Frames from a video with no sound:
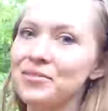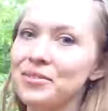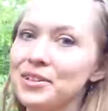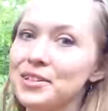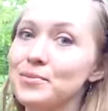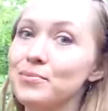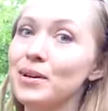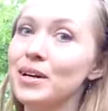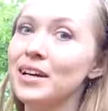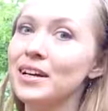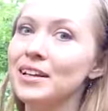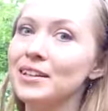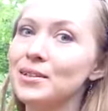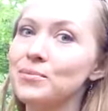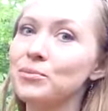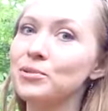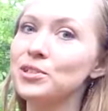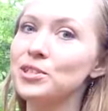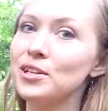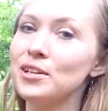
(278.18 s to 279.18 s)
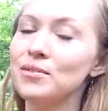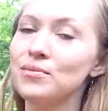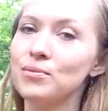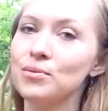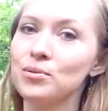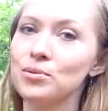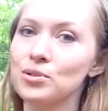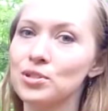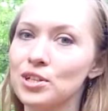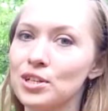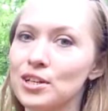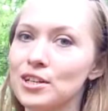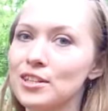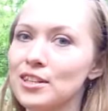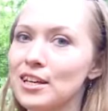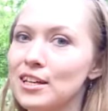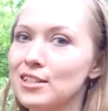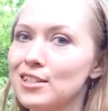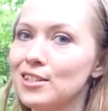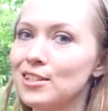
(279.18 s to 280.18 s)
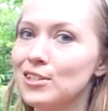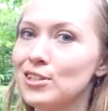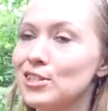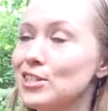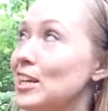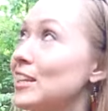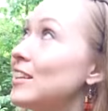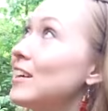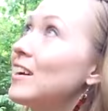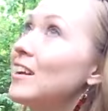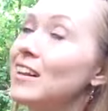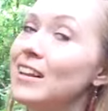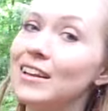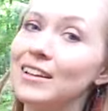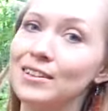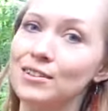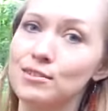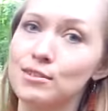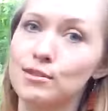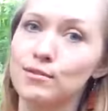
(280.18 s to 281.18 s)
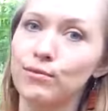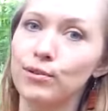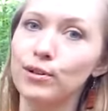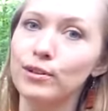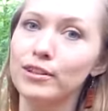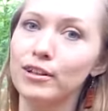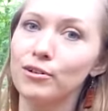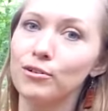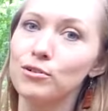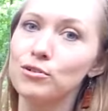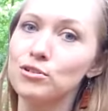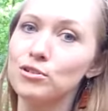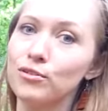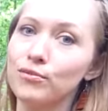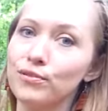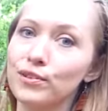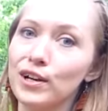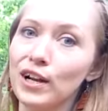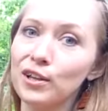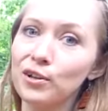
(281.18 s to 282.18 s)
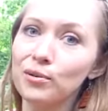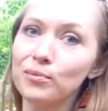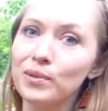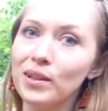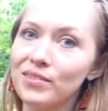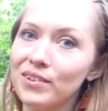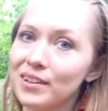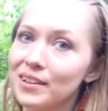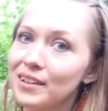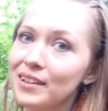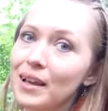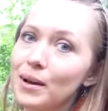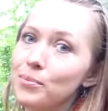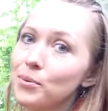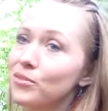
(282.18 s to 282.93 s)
Видимо, этому дереву уже не один десяток лет. Ствол такой, что втроем, наверное, не